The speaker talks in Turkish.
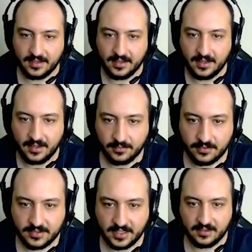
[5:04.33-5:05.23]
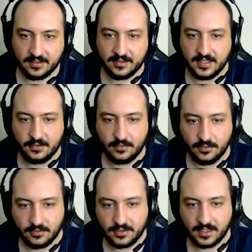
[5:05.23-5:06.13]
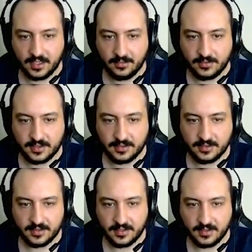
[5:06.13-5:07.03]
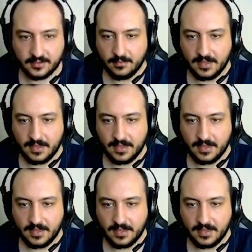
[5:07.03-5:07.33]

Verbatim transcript: ya. Bu Z, Z Duos herhalde bu salağın.